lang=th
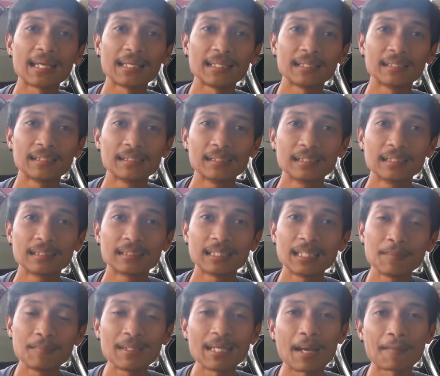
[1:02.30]
ร
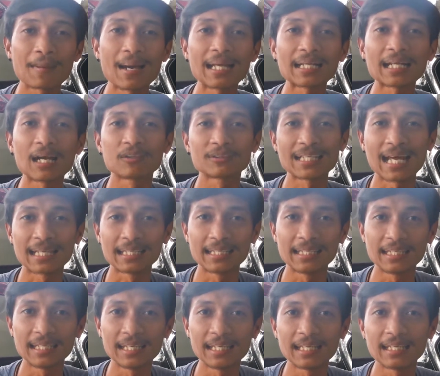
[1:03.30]
ที่ไม่อยากพลาดข่าวสาร
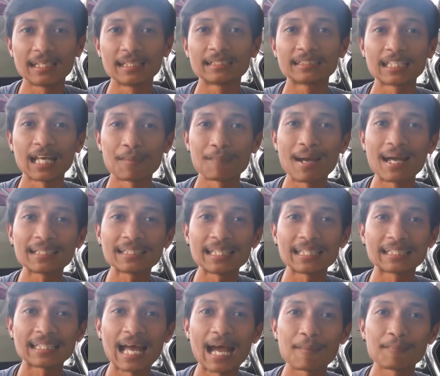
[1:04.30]
ดีๆ สามารถ
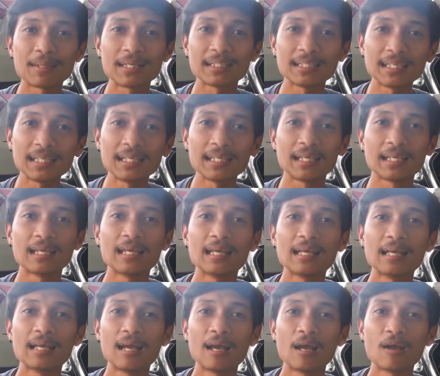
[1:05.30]
ติดตามได้ที่
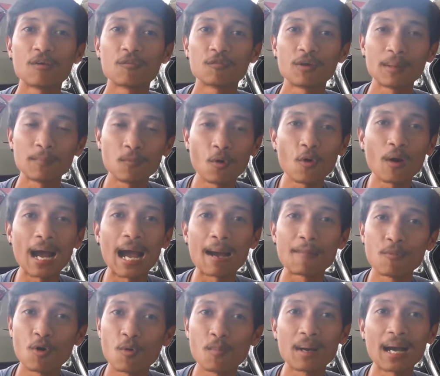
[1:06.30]
Facebook อั
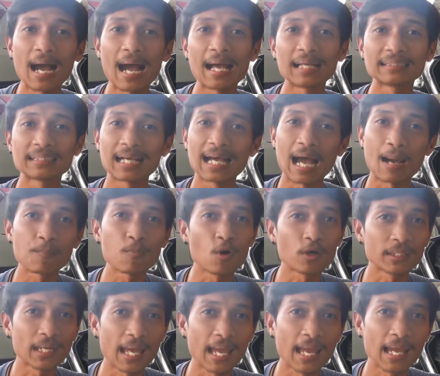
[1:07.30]
มโฮมคาสาขาป
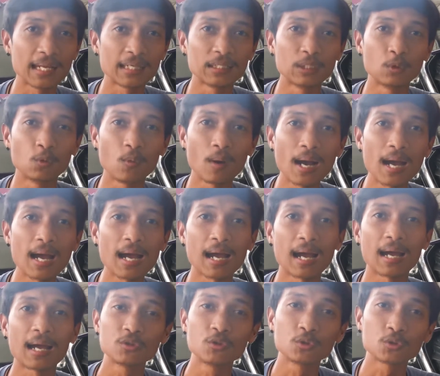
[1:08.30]
กแดง หรือว่า
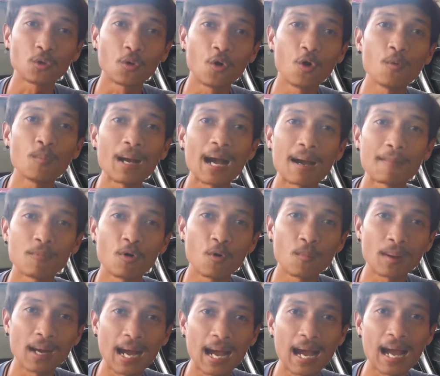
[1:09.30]
YouTube อัมโฮ
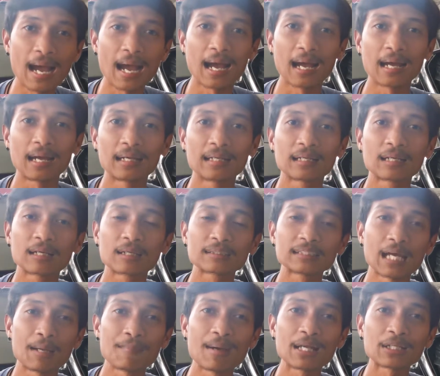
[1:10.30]
มคา
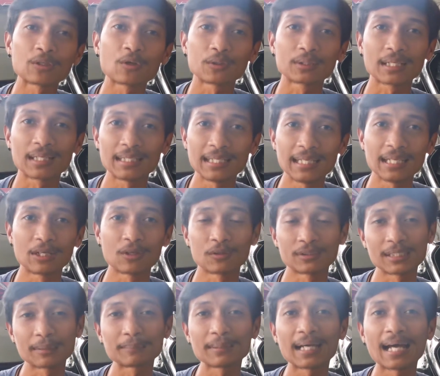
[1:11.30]
สามารถกดกระดิ่ง ก
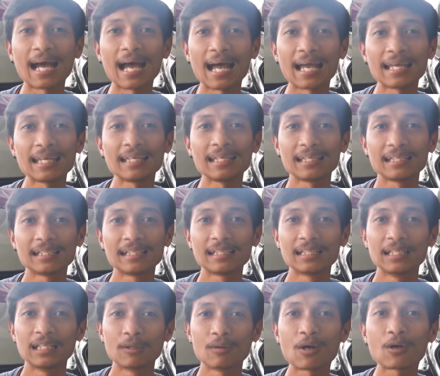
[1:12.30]
ดซับสไคร b e
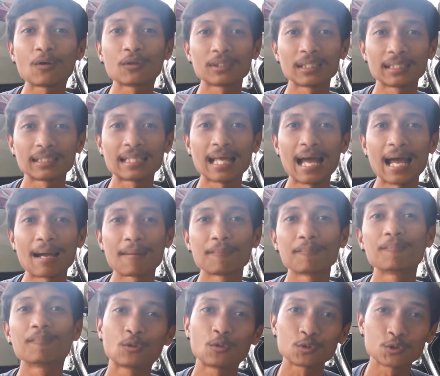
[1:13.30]
หรือว่ากดติดตาม
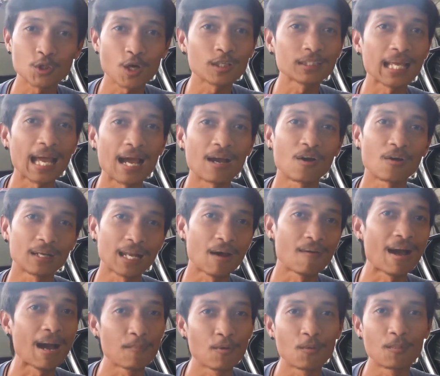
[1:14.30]
ทุกช่องทางของเรา
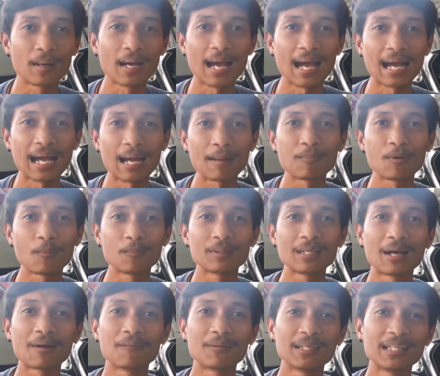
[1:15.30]
อาโฮมคาครับผม
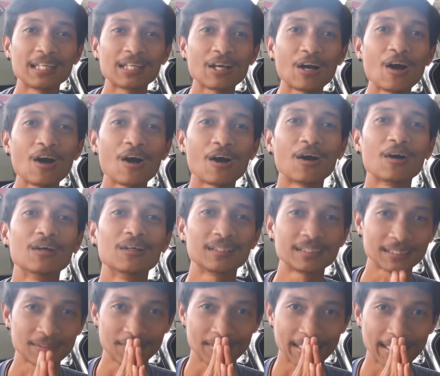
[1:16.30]
อย่างวันนี้ก็
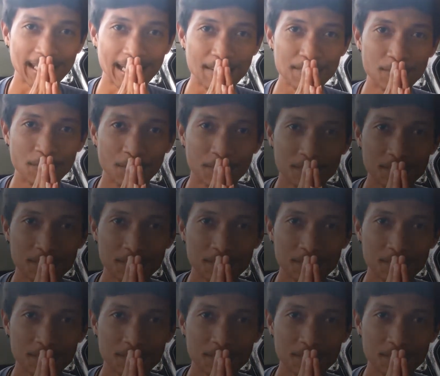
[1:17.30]
สวัสดีครับผ